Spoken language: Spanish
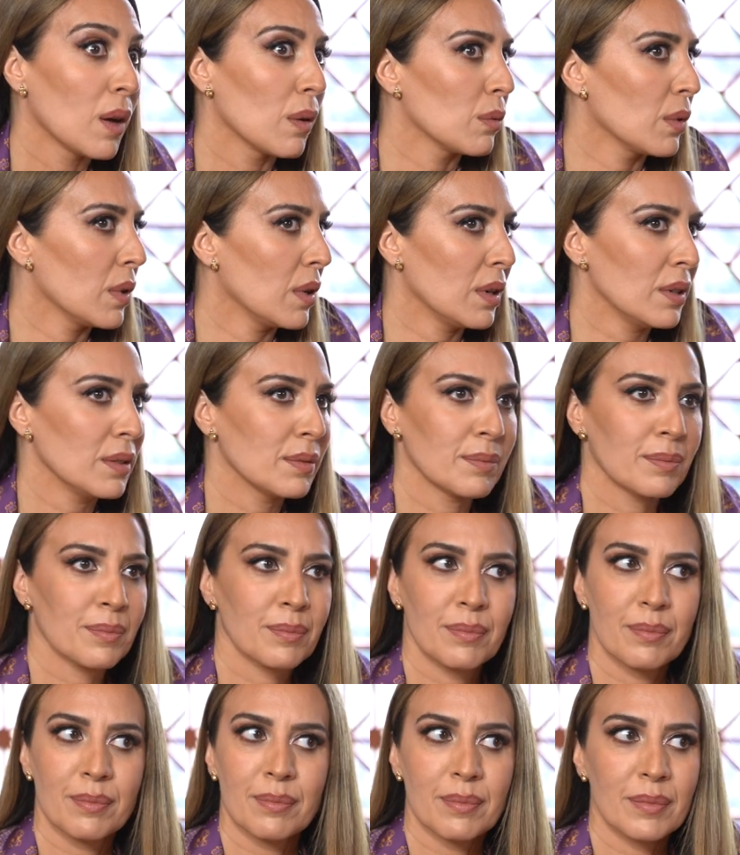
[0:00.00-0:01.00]
Oh,
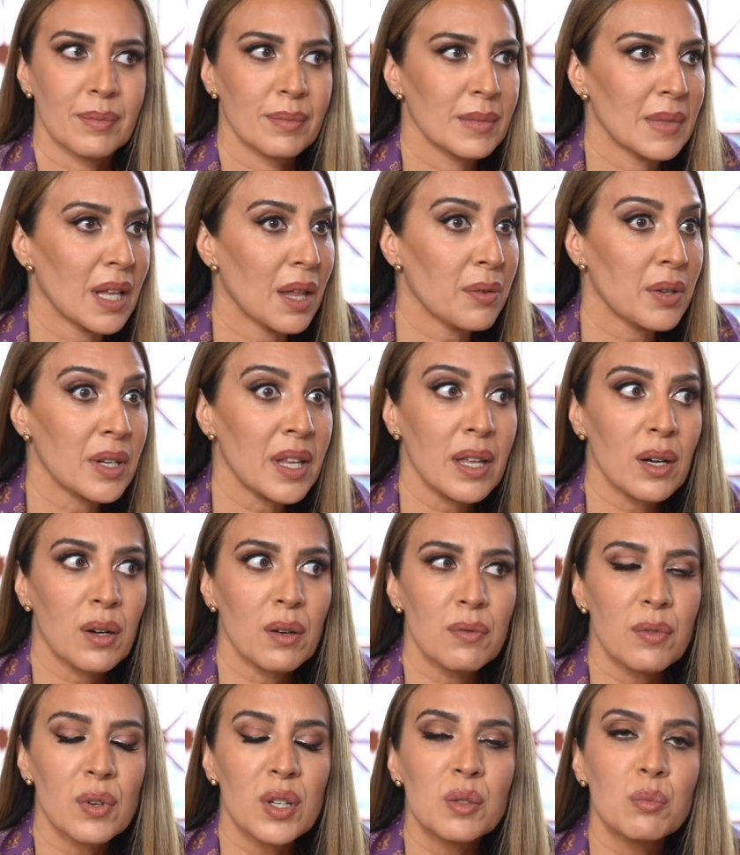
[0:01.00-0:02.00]
la zona de
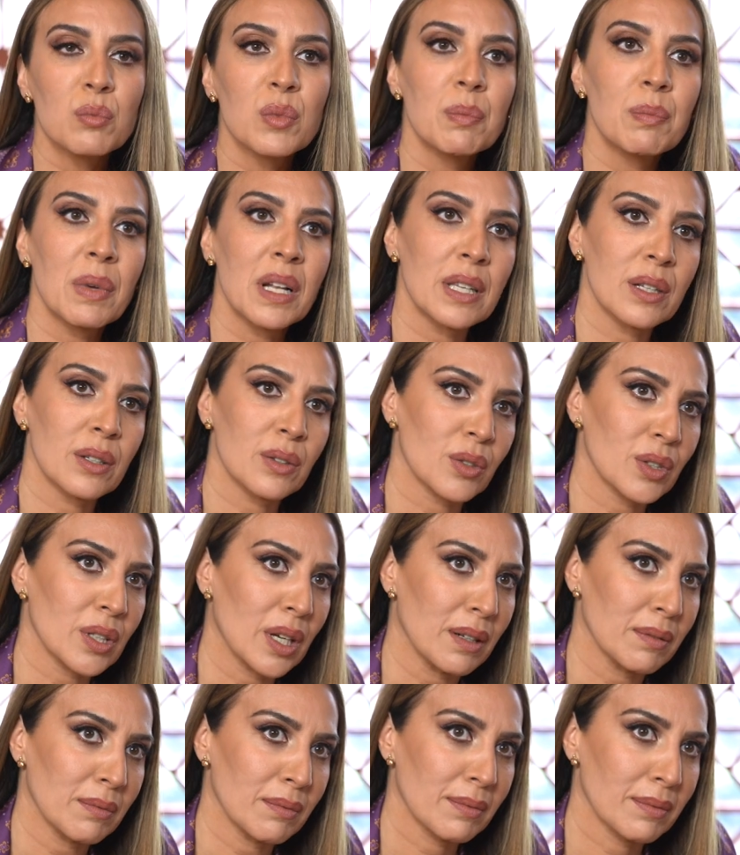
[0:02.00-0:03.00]
confort es muy peligrosa.